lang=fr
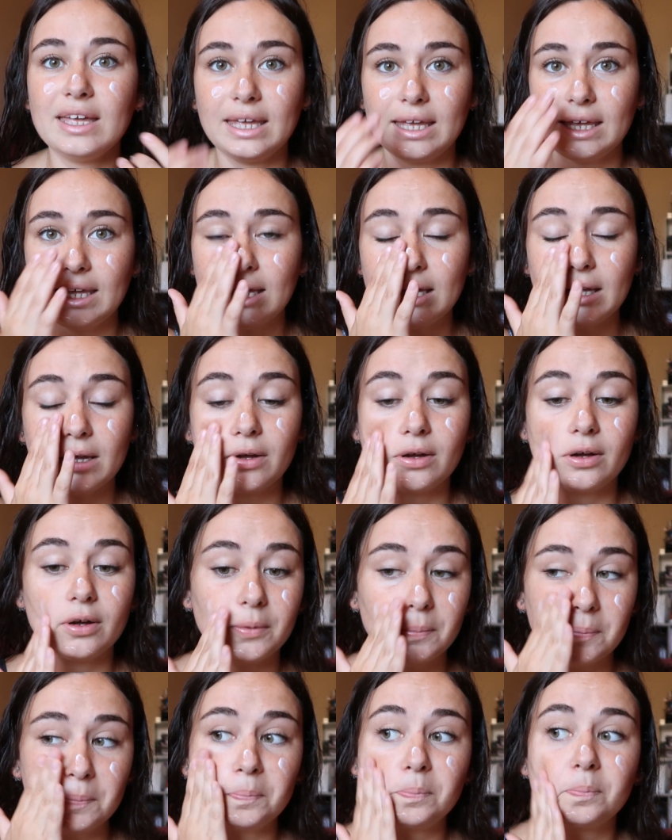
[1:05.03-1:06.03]
et,
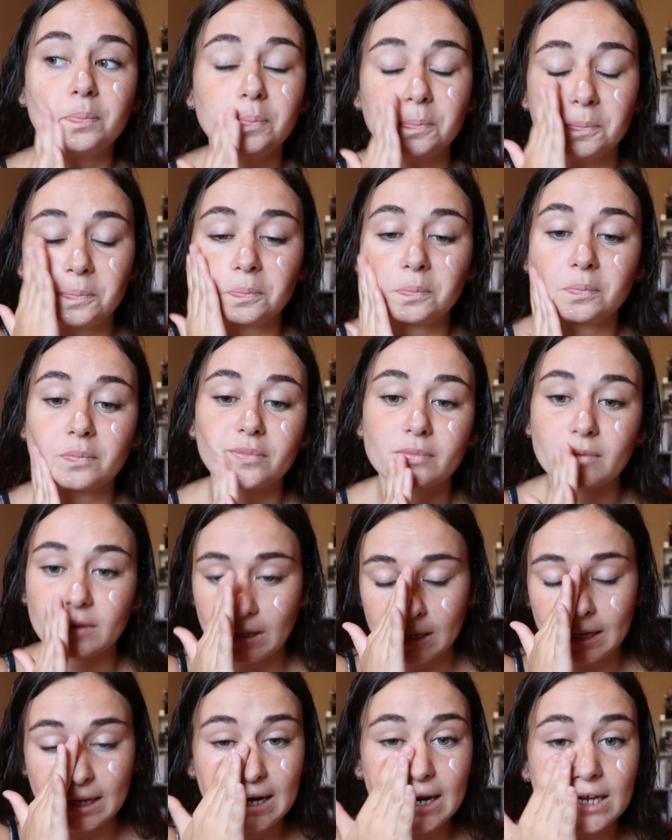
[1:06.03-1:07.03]

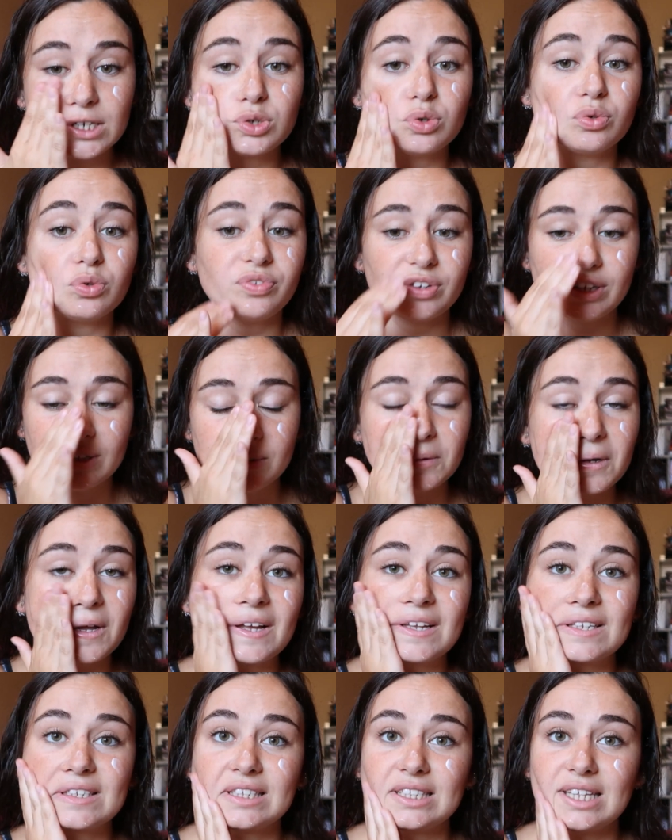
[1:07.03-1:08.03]
et là je fais donc
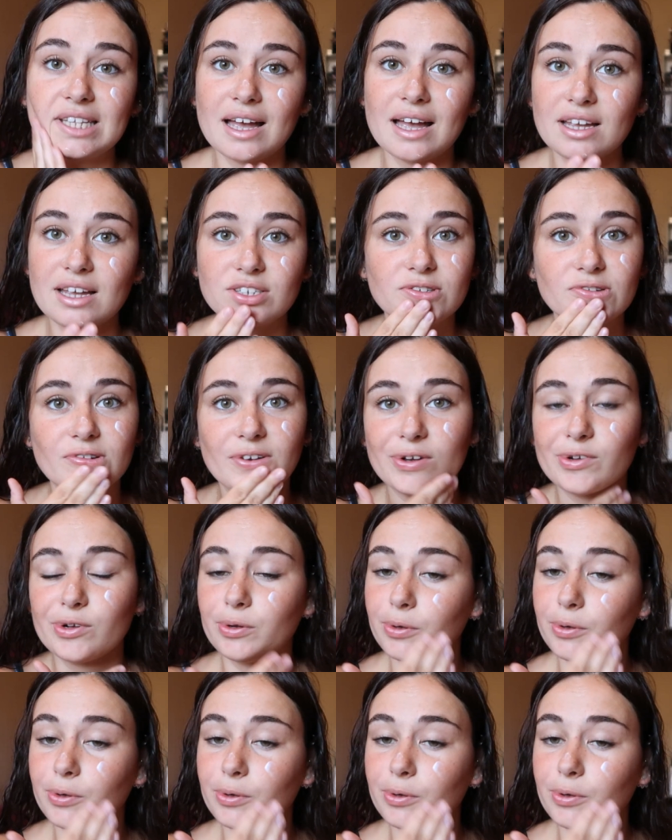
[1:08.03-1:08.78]
un stage